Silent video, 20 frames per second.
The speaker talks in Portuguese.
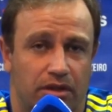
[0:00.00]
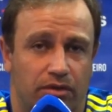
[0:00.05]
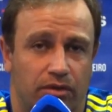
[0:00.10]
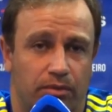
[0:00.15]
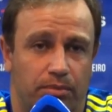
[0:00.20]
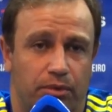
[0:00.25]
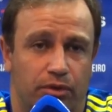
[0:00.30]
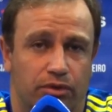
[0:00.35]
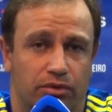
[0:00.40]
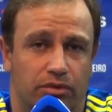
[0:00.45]

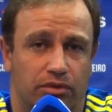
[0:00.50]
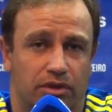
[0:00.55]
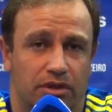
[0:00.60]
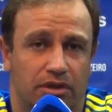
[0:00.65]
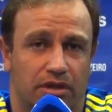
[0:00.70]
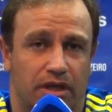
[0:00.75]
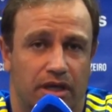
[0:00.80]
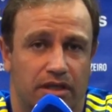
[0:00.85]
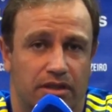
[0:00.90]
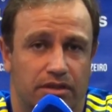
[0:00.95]

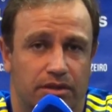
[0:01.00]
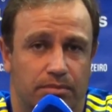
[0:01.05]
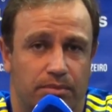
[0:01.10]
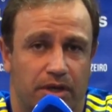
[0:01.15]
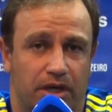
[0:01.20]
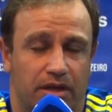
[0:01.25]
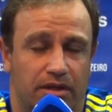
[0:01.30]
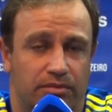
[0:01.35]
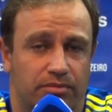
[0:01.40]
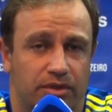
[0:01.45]
oportunidade
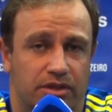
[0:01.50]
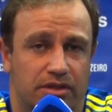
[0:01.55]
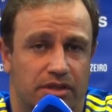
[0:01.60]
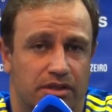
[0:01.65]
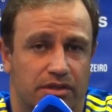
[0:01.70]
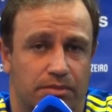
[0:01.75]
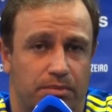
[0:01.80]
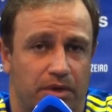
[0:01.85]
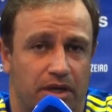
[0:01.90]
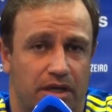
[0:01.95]
para ambas
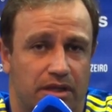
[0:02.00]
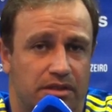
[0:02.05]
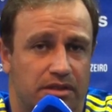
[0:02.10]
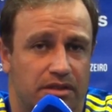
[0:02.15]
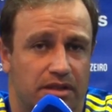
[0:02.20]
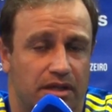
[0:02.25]
as partes,